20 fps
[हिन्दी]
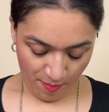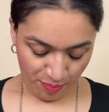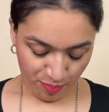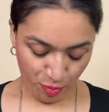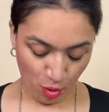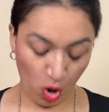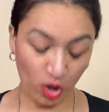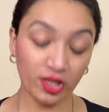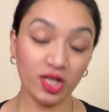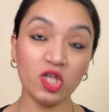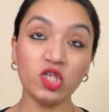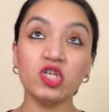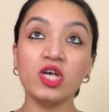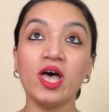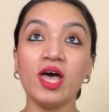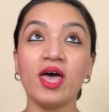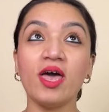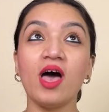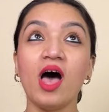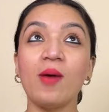बहुत अच्छा
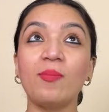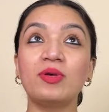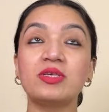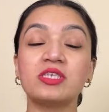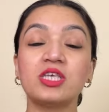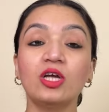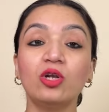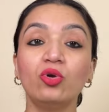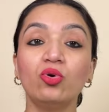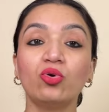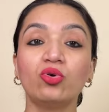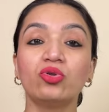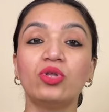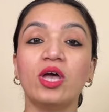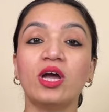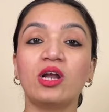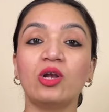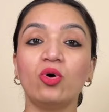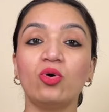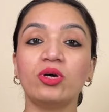है आप इसकी लुक
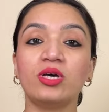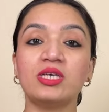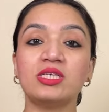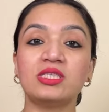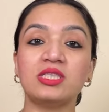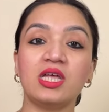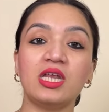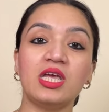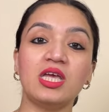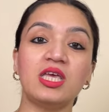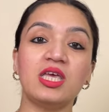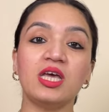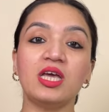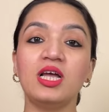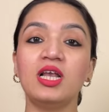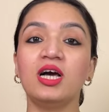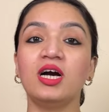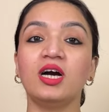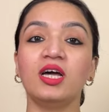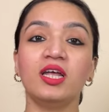देख लो किस तरीके की
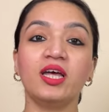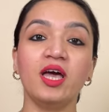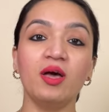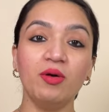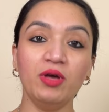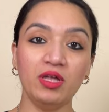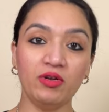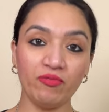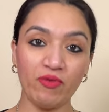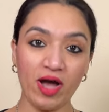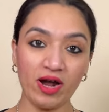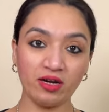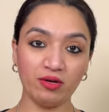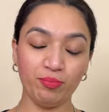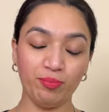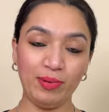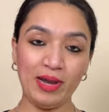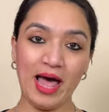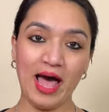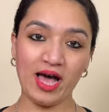लग रही है इनफैक्ट
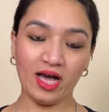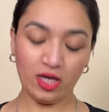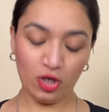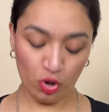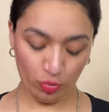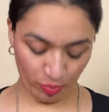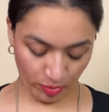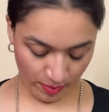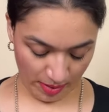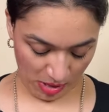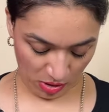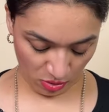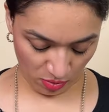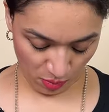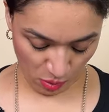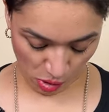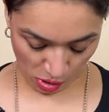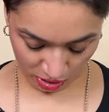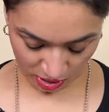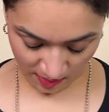ब्लैक के ऊपर पहना तो
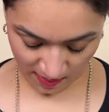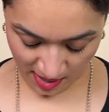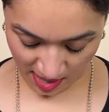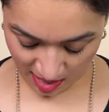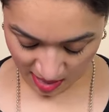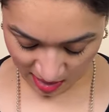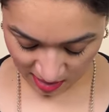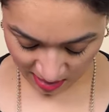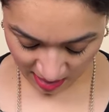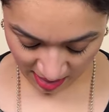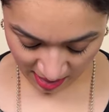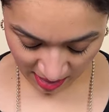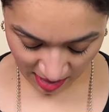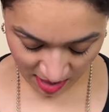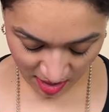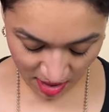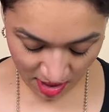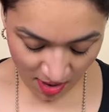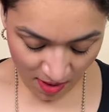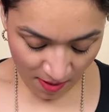बहुत ही प्यारा लग रहा है ये
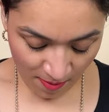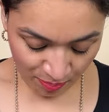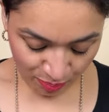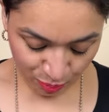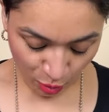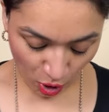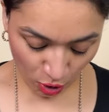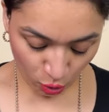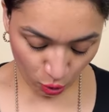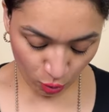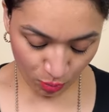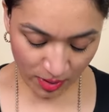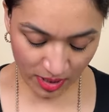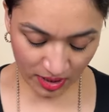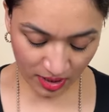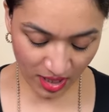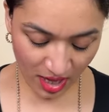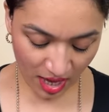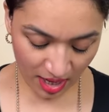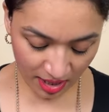बहुत उभर
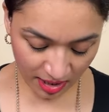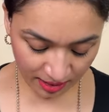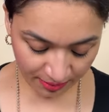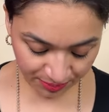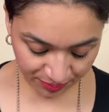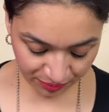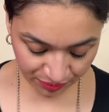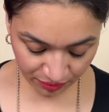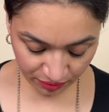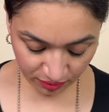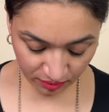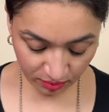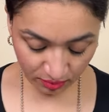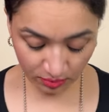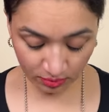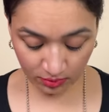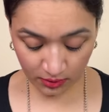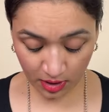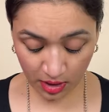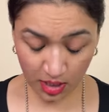के आ रहा है
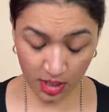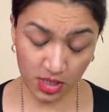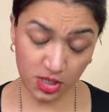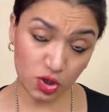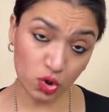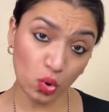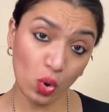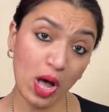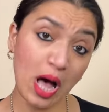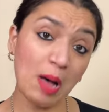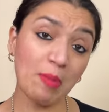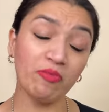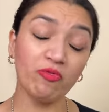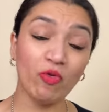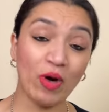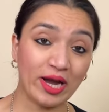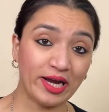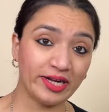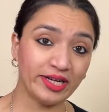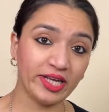इसको आप
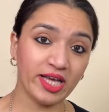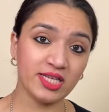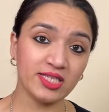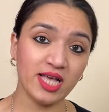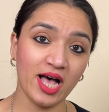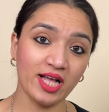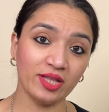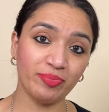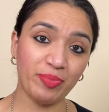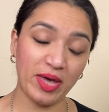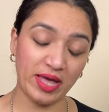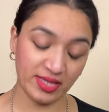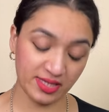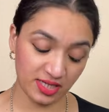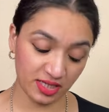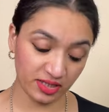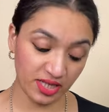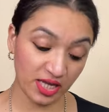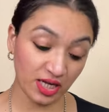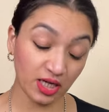वाइट के साथ पहन
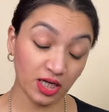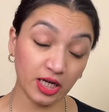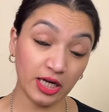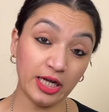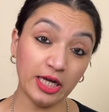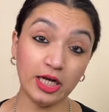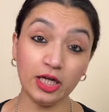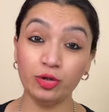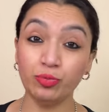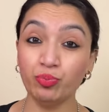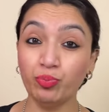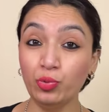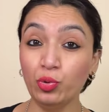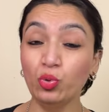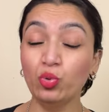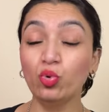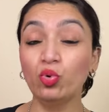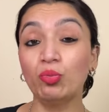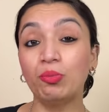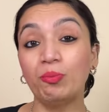सकते हैं ग्रीन ब्लू
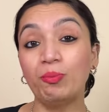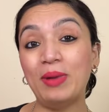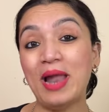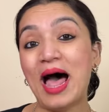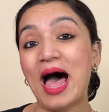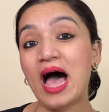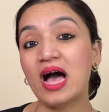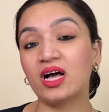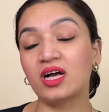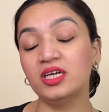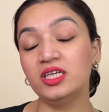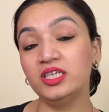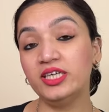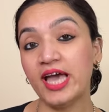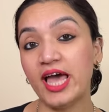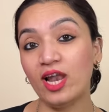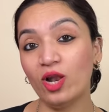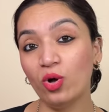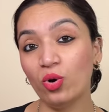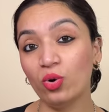ब्लैक
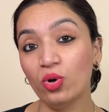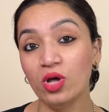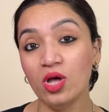येलो